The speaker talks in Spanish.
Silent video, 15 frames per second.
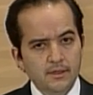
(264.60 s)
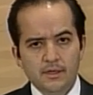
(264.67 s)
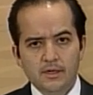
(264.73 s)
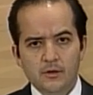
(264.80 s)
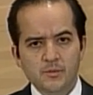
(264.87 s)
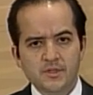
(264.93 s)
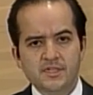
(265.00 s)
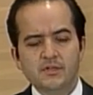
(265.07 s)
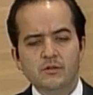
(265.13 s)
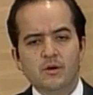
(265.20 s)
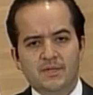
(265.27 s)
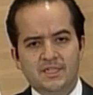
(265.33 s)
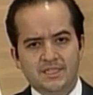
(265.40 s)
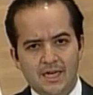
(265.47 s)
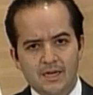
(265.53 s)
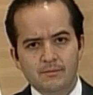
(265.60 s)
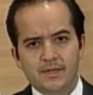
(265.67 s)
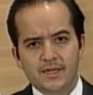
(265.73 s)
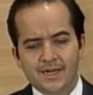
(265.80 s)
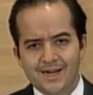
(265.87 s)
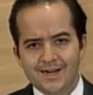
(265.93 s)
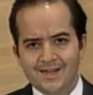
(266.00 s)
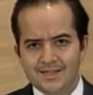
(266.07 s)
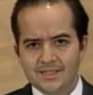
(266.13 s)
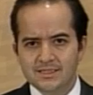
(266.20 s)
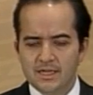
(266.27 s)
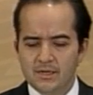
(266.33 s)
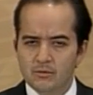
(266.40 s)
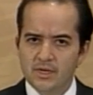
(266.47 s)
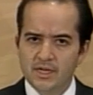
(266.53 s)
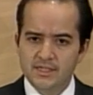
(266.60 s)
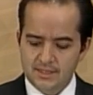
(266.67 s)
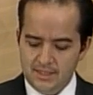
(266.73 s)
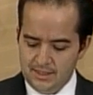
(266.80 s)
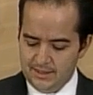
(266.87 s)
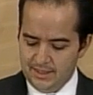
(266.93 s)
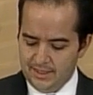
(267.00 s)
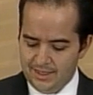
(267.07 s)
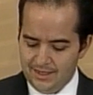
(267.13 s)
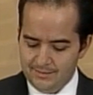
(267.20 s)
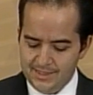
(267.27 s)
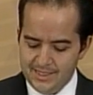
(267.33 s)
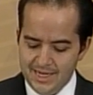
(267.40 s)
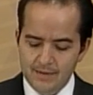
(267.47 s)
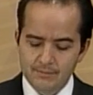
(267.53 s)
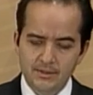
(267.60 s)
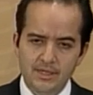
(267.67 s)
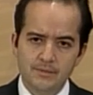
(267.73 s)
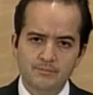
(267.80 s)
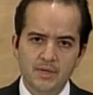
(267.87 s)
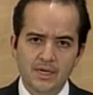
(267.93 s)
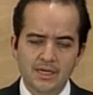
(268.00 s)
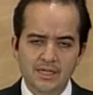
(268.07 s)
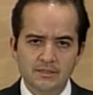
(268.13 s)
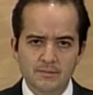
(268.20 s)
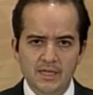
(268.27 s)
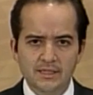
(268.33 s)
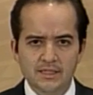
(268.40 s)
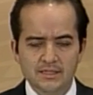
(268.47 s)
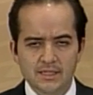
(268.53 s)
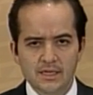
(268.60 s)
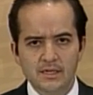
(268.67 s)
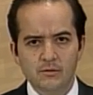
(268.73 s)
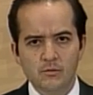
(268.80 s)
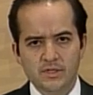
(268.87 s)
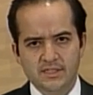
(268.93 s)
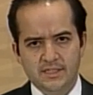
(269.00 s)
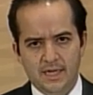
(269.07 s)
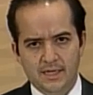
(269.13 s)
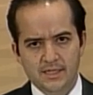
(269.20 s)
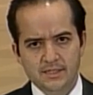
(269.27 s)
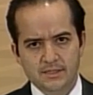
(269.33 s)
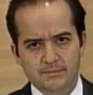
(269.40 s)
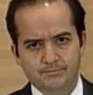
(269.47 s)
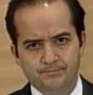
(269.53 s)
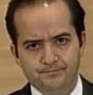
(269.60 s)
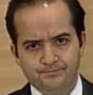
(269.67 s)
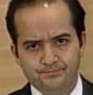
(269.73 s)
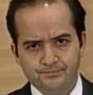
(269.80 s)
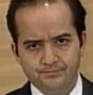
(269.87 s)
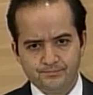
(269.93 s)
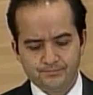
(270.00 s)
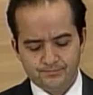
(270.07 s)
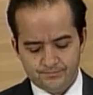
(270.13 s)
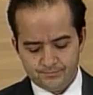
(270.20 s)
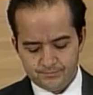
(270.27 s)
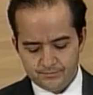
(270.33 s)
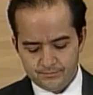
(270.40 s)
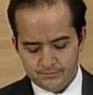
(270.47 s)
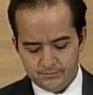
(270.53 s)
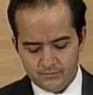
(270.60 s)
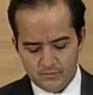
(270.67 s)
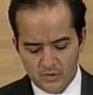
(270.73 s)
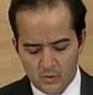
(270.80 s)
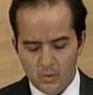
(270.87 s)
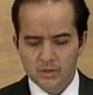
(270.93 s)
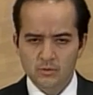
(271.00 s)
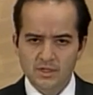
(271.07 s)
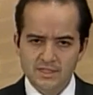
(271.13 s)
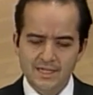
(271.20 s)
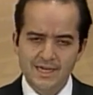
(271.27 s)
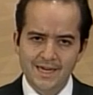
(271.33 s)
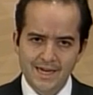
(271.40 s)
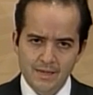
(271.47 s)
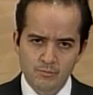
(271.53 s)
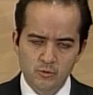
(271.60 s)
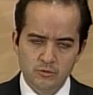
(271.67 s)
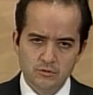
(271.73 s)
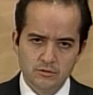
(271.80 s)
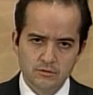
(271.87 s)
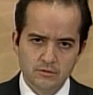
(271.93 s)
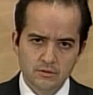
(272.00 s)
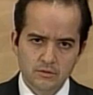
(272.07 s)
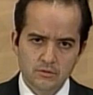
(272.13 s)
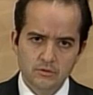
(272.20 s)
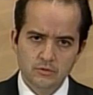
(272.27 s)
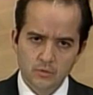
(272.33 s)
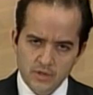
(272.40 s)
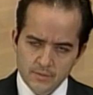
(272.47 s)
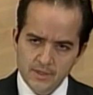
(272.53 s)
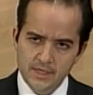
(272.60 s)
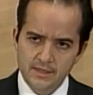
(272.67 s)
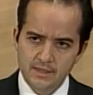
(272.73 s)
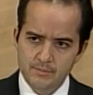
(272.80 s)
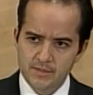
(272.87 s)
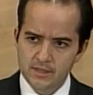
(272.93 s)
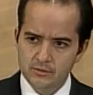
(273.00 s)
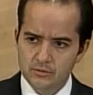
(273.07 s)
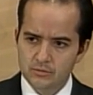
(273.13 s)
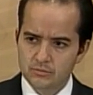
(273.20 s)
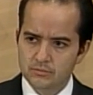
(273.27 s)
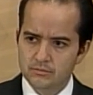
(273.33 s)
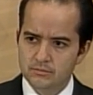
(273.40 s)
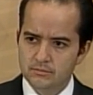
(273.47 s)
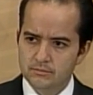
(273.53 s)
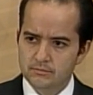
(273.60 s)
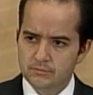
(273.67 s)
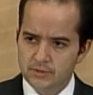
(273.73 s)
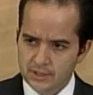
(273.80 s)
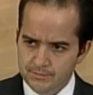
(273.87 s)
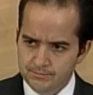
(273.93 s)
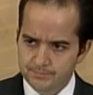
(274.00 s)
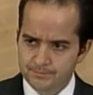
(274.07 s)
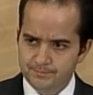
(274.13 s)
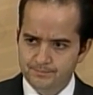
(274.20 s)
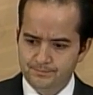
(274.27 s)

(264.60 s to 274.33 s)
El homicidio a Mansalva dejará de ser una estrategia viable para las bandas delincuenciales cuando aceleremos su debilitamiento, sí.